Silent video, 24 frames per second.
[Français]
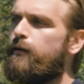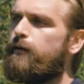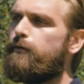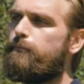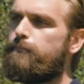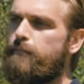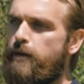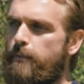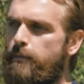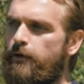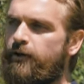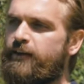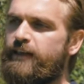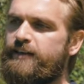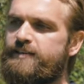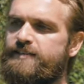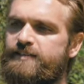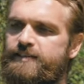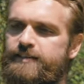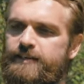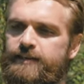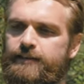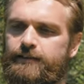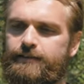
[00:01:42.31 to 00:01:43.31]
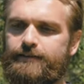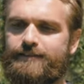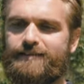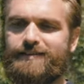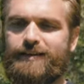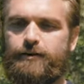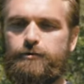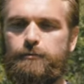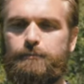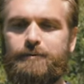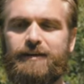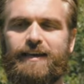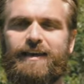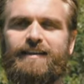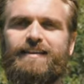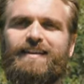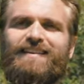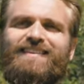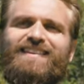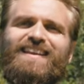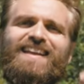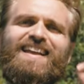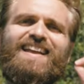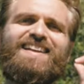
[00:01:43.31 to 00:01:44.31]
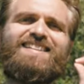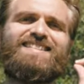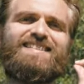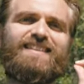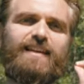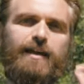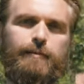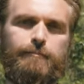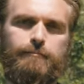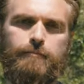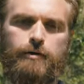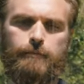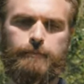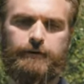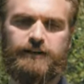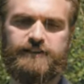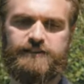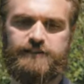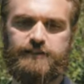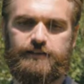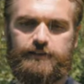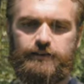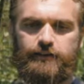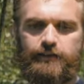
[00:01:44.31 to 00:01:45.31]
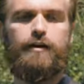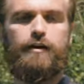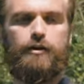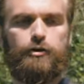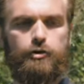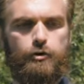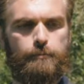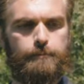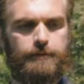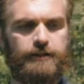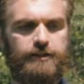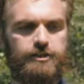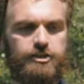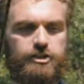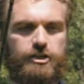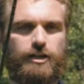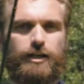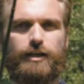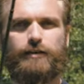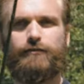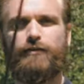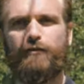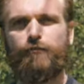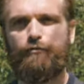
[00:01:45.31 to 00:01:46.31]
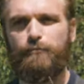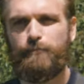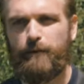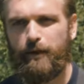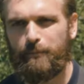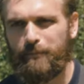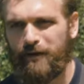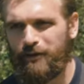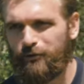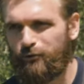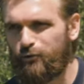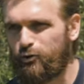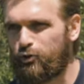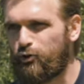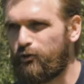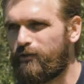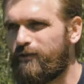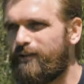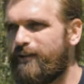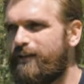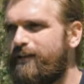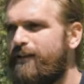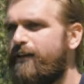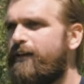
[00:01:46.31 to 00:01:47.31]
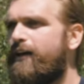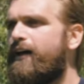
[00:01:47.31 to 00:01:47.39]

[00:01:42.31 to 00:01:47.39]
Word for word: Même en casting, c'est compliqué d'être extrêmement précis. Le pitching va vous permettre de jeter